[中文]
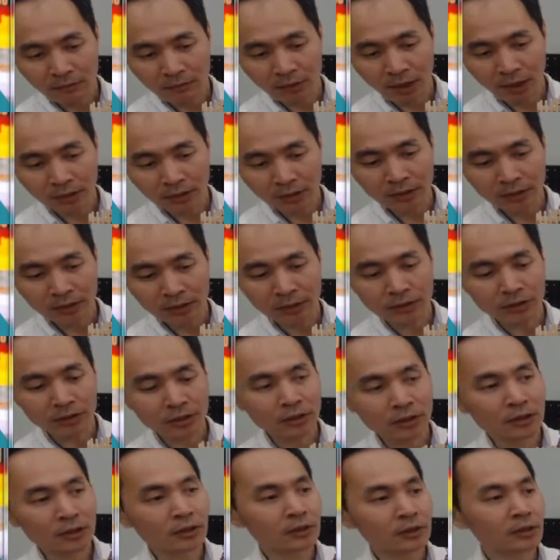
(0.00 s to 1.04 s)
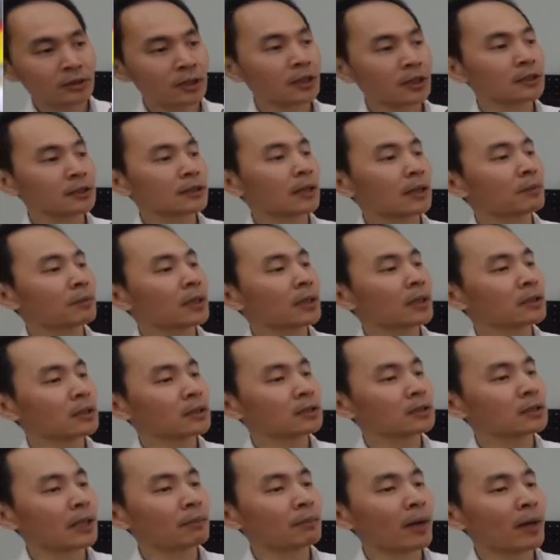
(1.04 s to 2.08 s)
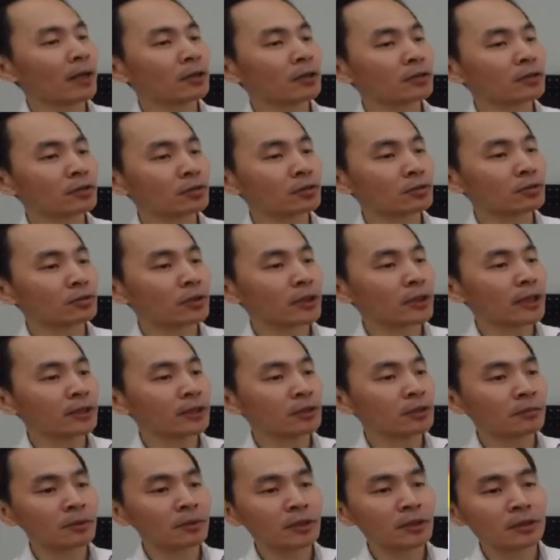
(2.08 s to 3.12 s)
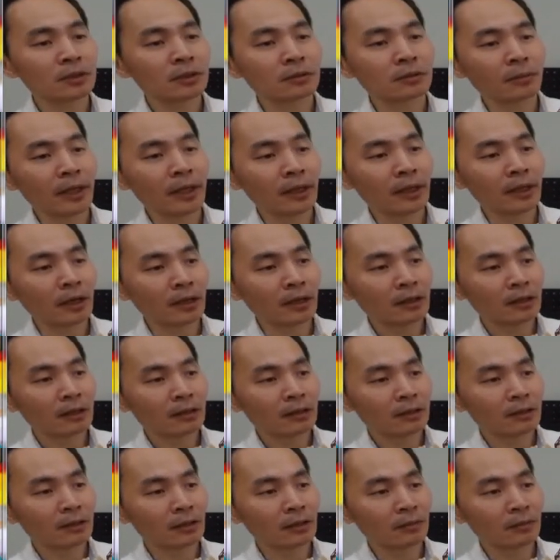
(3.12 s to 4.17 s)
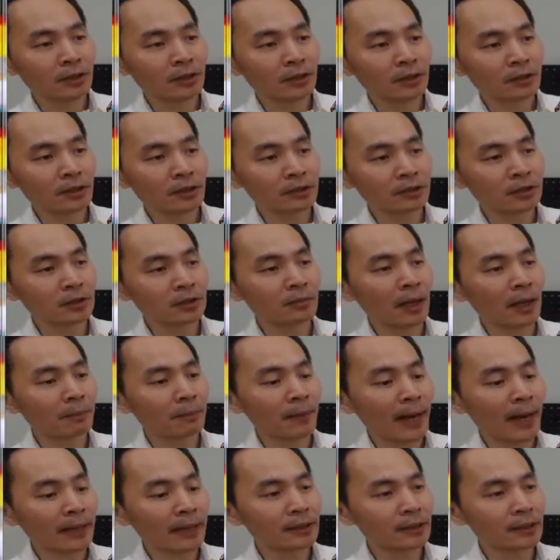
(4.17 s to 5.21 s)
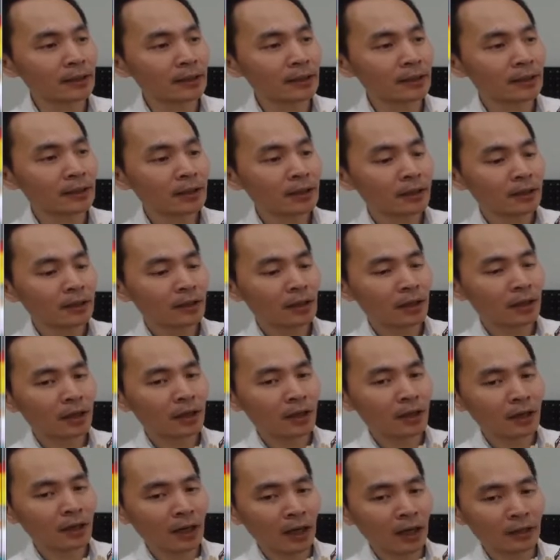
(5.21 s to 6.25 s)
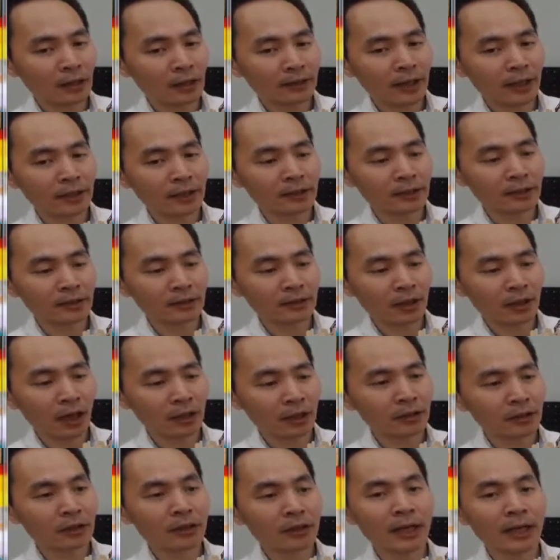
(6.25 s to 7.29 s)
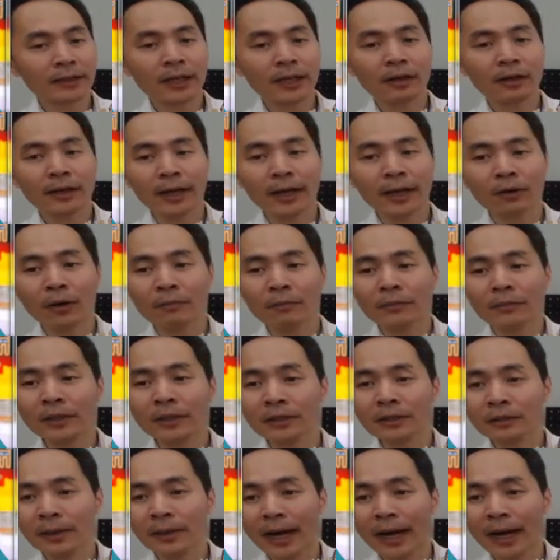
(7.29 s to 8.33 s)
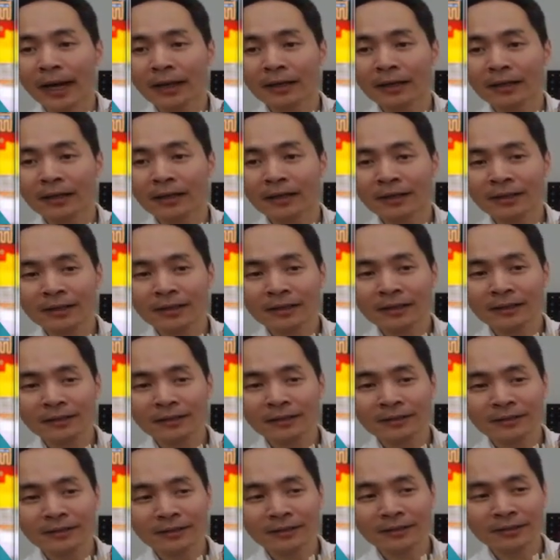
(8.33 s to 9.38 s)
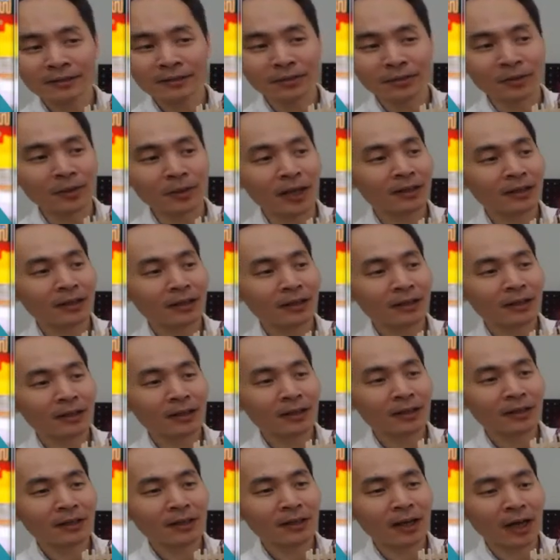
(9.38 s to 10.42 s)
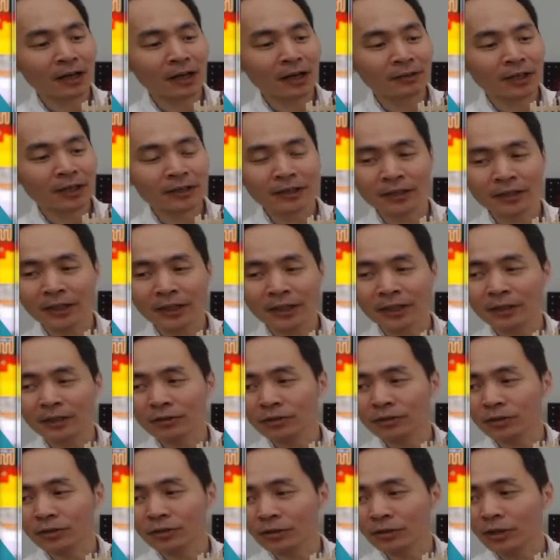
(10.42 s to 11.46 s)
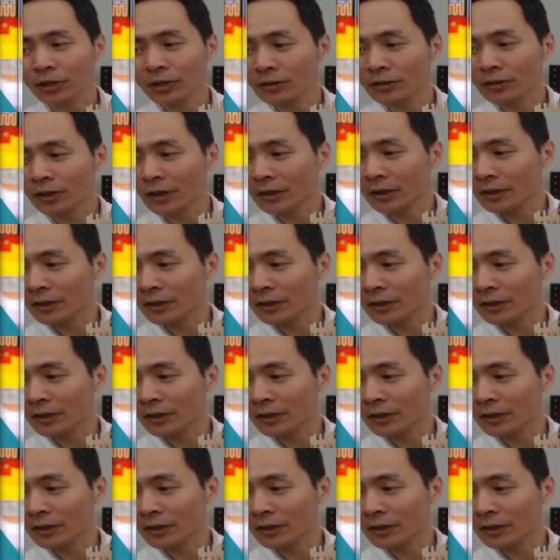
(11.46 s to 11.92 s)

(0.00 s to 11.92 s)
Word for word: 好，这个是这个上面这个是三百六十度的，但是我们这次没有，我们用的是一百八的，好，那你好有看到开关门了吧，对不对？好，那你可以用手动的，